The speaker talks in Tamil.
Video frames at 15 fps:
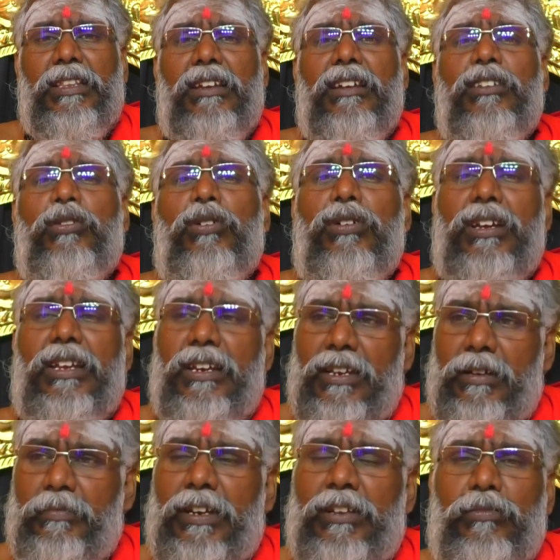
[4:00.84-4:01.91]
மனிதர்களுக்கு யோகனா
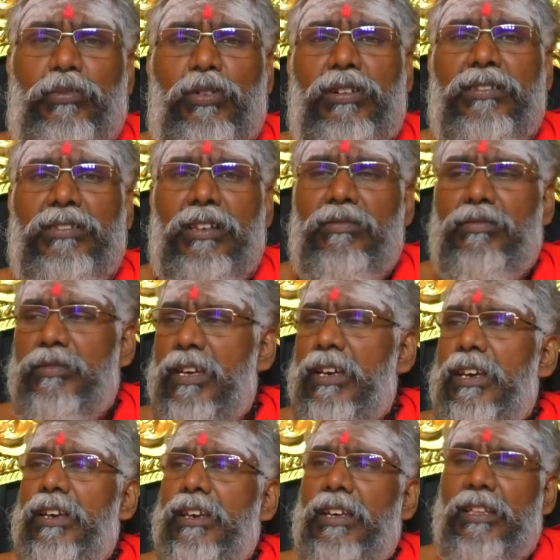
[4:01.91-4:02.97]
என்ன பணம் பொருள் செல்வம்
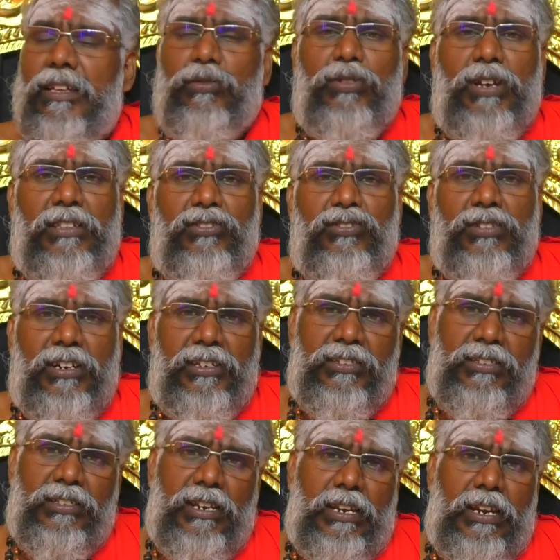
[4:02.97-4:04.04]
ஏதாவது ஒரு அதிர்ஷ்டம்
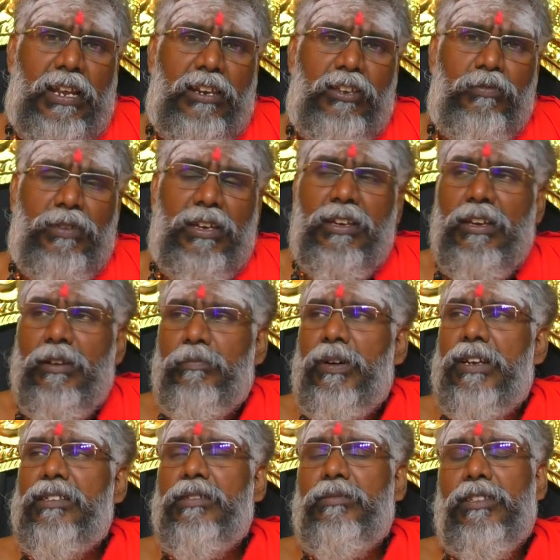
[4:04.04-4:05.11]
அடிச்சதுன்னா நல்லா இருக்குமே
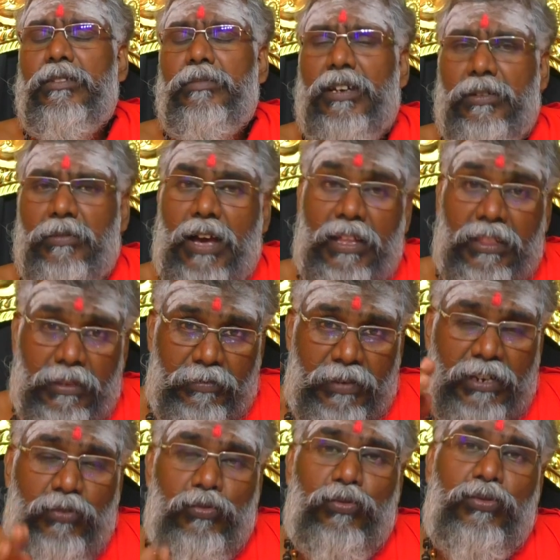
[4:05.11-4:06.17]
பணம் சம்மந்தமாக இருக்கும் அந்த
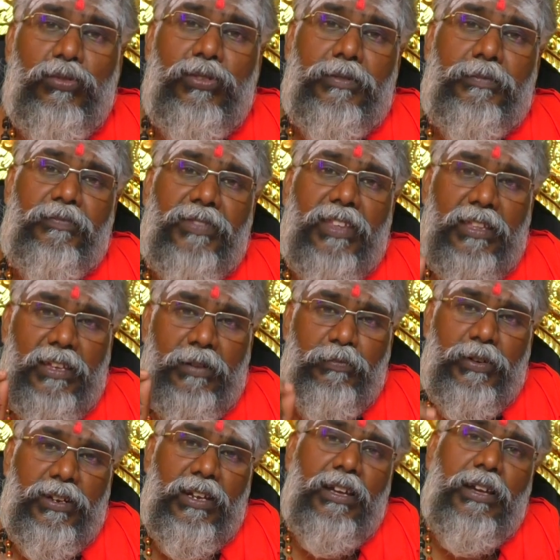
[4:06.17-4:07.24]
மாதிரி உண்டு இது
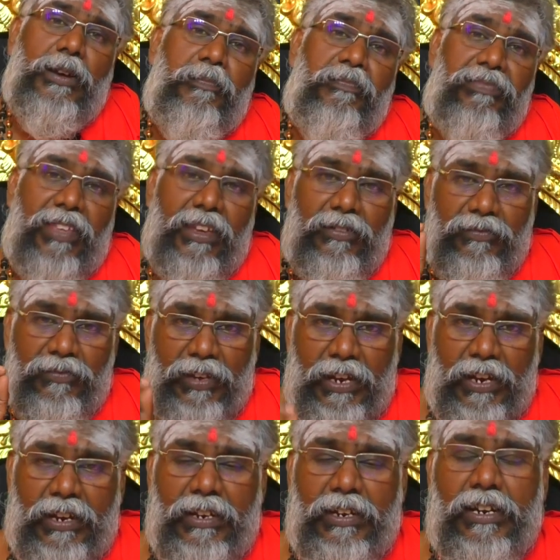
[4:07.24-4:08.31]
எப்படின்னா
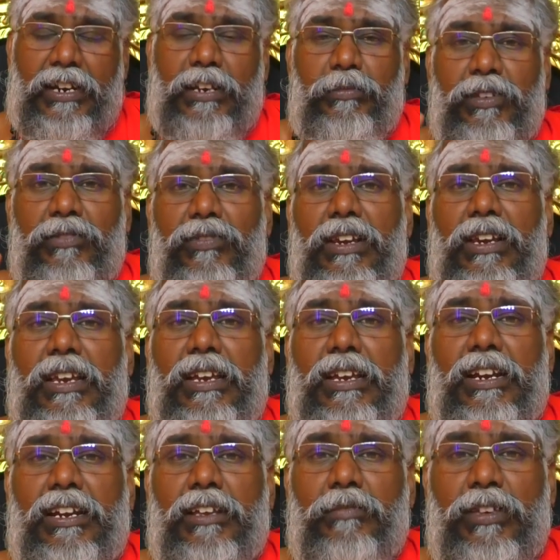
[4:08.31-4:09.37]
வியாழக்கிழமையும்
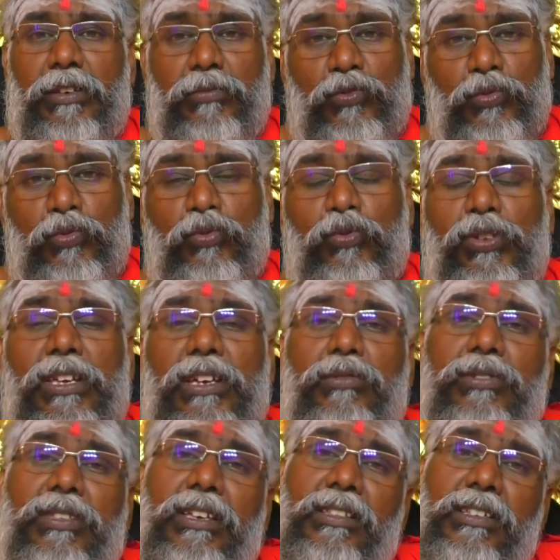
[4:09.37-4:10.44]
வெள்ளிக்கிழமையும் சூரிய
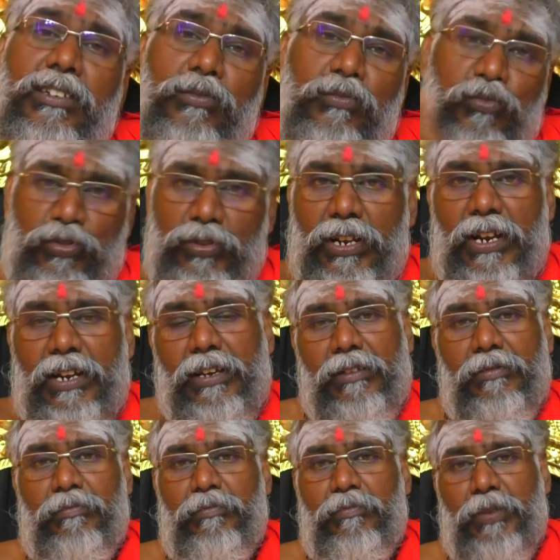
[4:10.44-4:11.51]
உதயத்துக்கு முன்னாடி
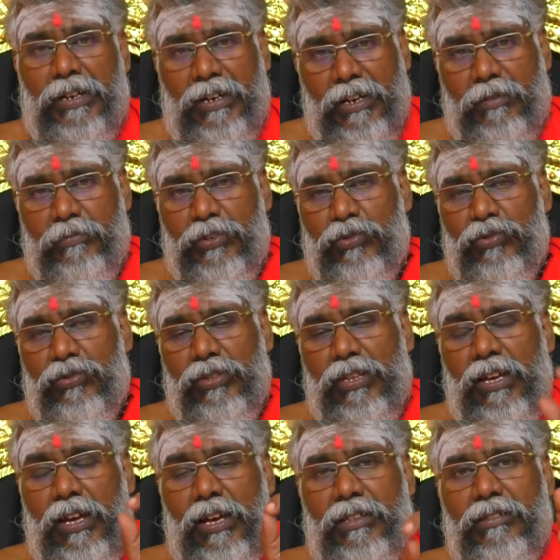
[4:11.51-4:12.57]
பண்ணால்
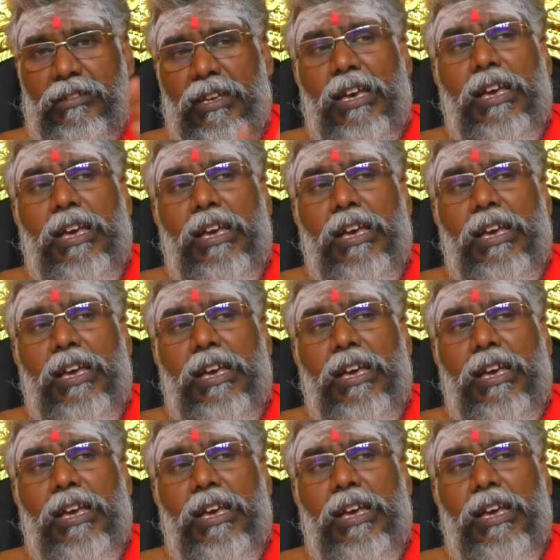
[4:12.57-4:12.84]
மட்டும்தான் அது